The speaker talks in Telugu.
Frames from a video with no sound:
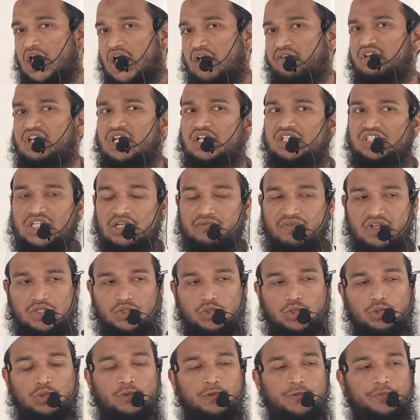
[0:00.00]
అవి
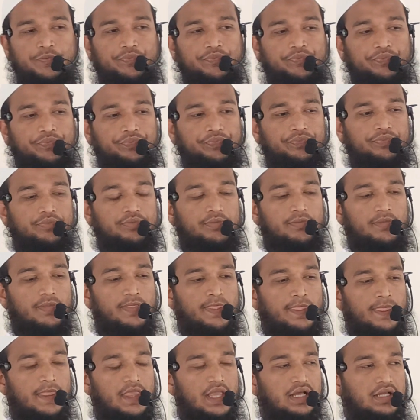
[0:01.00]
నచ్చవచ్చు
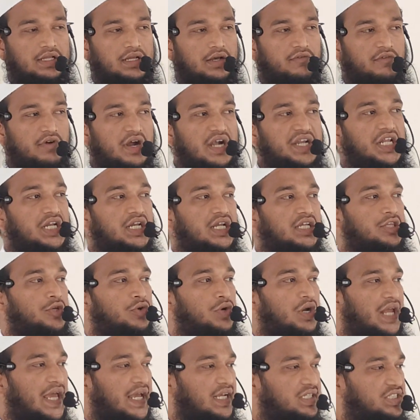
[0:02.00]
వాటిని
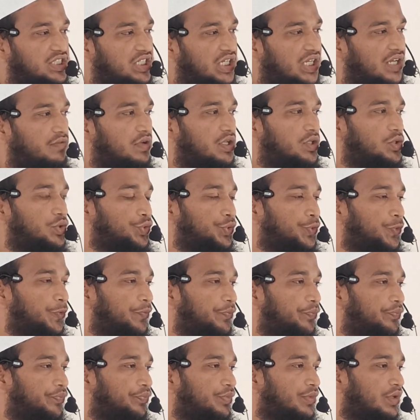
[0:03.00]
అతను లైక్ చేయవచ్చు
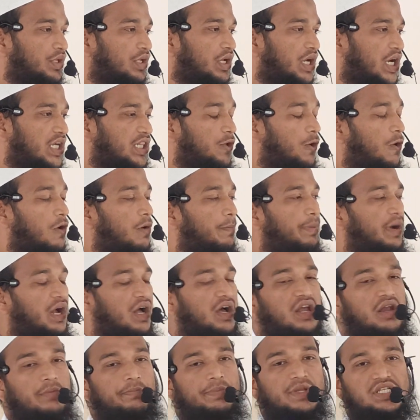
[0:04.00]
అది
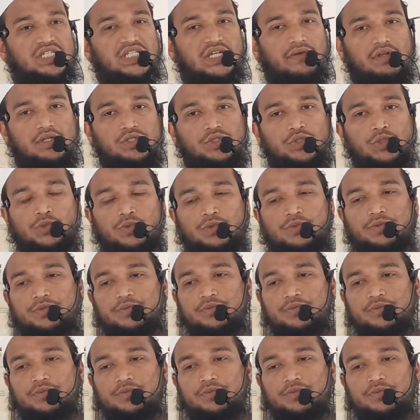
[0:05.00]
గొప్పగా అనిపించవచ్చు